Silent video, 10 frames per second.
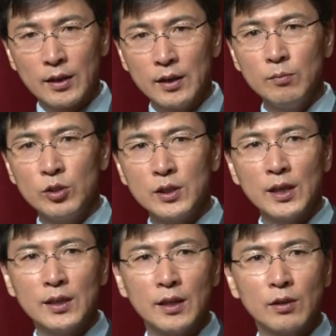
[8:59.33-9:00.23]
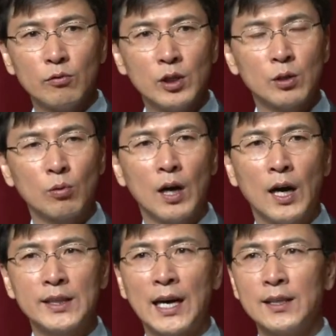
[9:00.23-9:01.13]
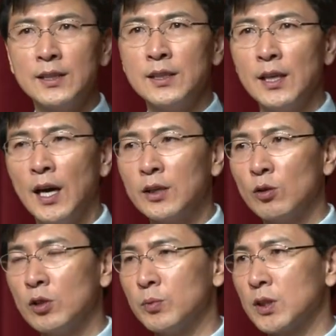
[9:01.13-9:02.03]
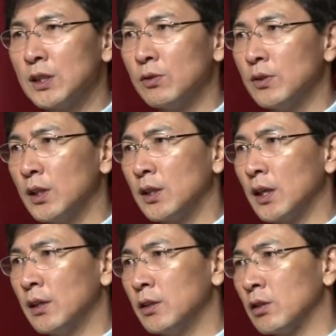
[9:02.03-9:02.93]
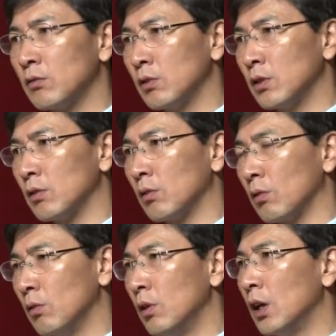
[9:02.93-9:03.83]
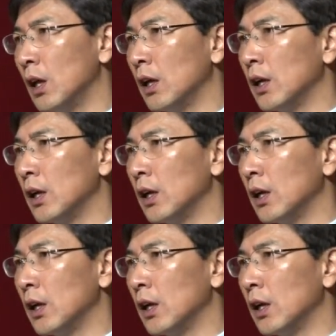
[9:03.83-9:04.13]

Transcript: 이 문제에 대해서 우리 도가 당진의 학교급식 지원센터를 전국적으로